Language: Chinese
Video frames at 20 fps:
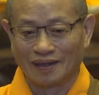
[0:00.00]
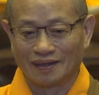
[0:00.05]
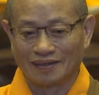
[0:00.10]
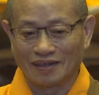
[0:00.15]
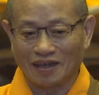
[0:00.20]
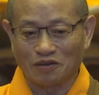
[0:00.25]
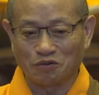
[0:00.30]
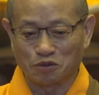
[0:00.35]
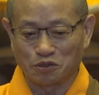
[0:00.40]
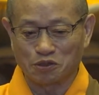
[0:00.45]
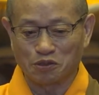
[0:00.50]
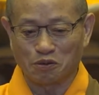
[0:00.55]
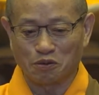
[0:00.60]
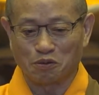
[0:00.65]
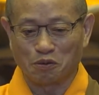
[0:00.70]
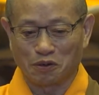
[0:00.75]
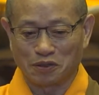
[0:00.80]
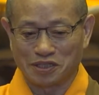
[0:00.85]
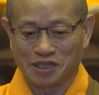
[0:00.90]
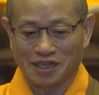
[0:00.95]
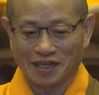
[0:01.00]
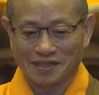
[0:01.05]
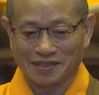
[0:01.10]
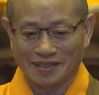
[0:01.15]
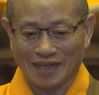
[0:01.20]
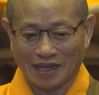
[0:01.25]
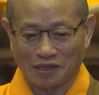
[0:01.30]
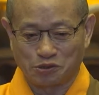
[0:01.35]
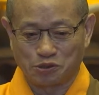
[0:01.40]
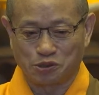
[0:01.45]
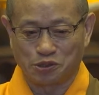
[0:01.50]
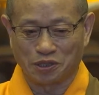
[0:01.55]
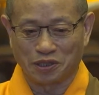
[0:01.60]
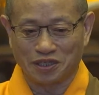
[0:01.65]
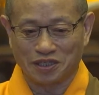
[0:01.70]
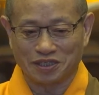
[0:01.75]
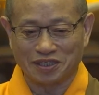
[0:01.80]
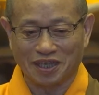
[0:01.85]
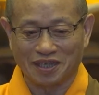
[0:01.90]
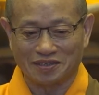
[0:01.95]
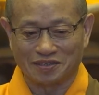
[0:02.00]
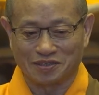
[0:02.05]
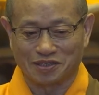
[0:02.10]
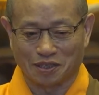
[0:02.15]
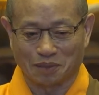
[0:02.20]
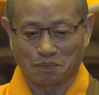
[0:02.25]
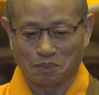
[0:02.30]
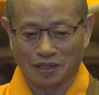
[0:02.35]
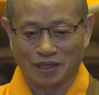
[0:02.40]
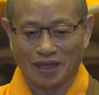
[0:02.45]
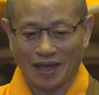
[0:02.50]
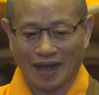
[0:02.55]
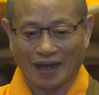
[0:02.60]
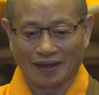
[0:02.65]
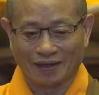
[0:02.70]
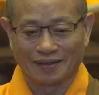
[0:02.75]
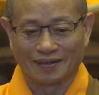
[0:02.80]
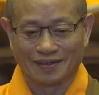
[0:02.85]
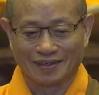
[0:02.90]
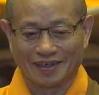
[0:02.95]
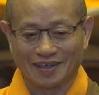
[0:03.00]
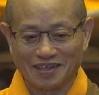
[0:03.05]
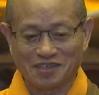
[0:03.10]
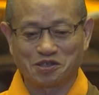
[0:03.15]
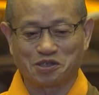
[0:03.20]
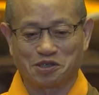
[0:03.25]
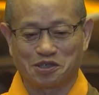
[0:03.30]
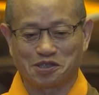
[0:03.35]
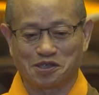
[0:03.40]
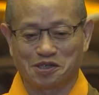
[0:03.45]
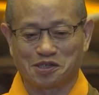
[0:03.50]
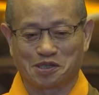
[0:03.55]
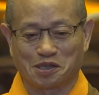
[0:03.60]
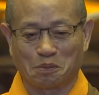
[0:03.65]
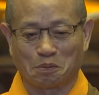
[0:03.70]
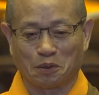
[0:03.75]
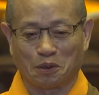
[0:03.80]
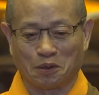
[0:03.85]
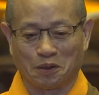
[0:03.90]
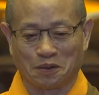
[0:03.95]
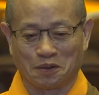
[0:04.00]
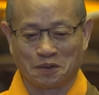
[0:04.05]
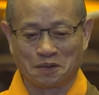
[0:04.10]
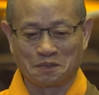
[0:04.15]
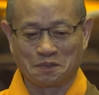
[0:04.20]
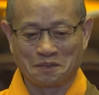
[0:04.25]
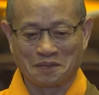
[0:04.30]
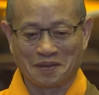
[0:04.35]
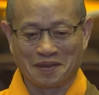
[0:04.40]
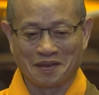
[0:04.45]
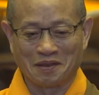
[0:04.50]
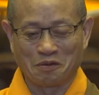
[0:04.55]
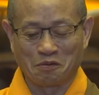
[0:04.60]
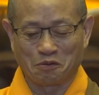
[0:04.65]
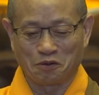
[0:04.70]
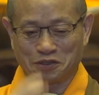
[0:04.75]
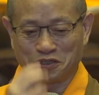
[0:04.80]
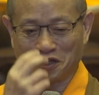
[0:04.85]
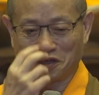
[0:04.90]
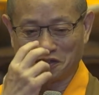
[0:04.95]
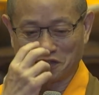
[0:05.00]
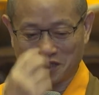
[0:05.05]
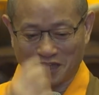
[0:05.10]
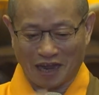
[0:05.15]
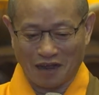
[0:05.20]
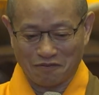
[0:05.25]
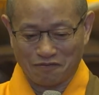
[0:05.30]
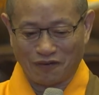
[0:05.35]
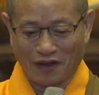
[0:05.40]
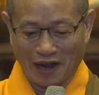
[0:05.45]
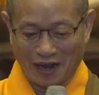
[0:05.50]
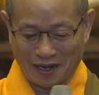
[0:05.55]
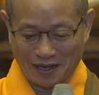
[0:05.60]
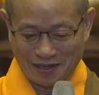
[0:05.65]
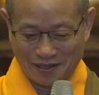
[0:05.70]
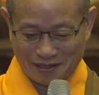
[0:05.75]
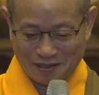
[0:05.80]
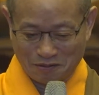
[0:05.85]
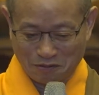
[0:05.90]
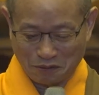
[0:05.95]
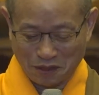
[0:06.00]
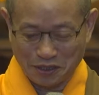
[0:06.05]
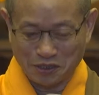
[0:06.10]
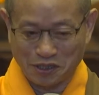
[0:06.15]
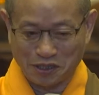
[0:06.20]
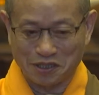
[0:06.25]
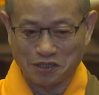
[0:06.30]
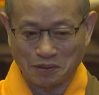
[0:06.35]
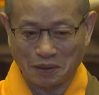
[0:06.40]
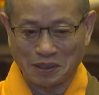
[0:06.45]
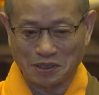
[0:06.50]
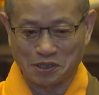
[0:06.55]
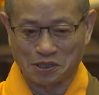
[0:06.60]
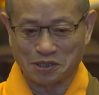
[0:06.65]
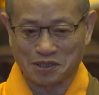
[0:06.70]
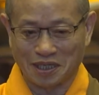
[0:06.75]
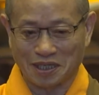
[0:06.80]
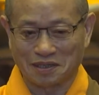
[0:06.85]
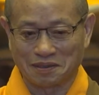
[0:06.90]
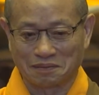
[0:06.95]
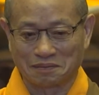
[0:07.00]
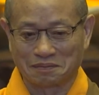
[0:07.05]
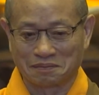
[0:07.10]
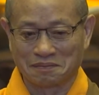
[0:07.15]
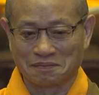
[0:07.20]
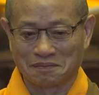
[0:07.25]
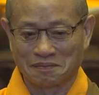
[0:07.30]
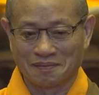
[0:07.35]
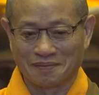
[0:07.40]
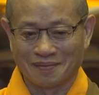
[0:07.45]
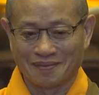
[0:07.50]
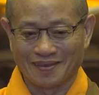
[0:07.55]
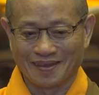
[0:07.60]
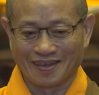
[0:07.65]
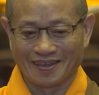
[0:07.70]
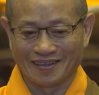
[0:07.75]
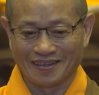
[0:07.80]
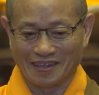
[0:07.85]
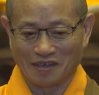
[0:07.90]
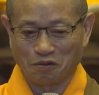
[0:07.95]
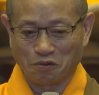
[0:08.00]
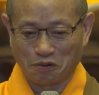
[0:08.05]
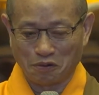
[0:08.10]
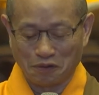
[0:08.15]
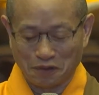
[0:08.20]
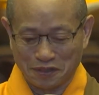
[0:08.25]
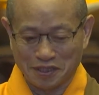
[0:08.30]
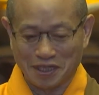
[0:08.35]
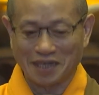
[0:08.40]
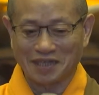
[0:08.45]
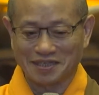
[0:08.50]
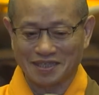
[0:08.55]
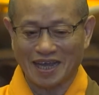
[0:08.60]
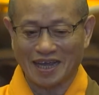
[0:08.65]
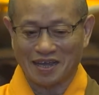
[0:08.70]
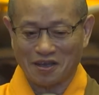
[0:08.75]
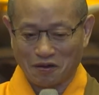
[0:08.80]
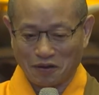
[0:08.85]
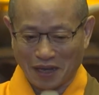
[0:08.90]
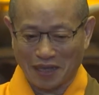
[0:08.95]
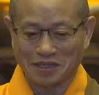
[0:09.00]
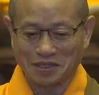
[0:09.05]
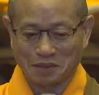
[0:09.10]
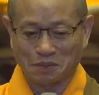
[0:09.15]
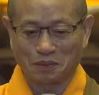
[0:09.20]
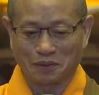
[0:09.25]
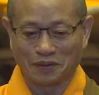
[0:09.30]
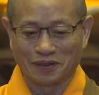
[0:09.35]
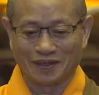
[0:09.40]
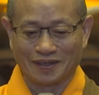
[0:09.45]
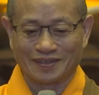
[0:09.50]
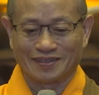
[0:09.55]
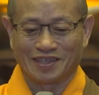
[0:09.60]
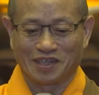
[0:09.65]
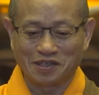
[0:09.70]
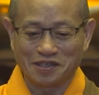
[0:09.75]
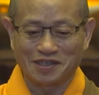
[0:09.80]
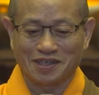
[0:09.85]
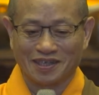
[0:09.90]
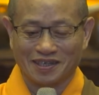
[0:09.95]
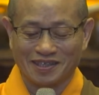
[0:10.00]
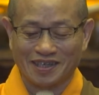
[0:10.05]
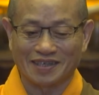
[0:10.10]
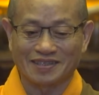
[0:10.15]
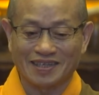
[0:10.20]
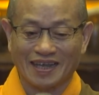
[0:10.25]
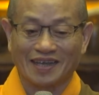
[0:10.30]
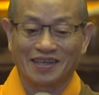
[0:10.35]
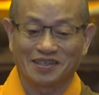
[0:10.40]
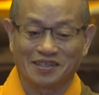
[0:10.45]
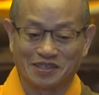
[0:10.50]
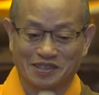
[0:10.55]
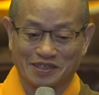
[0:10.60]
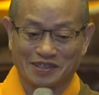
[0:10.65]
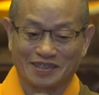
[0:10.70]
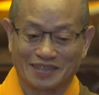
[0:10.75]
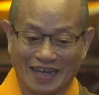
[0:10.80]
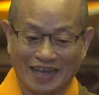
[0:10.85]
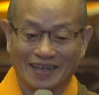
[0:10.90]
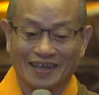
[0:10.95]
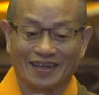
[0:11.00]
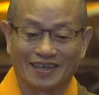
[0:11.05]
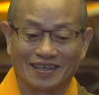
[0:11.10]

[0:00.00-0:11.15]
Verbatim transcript: 那我说我现在决定怎么样？意思是什么？我这个想法维持一段时间。你我我现在要干什么？其实这个现在一直在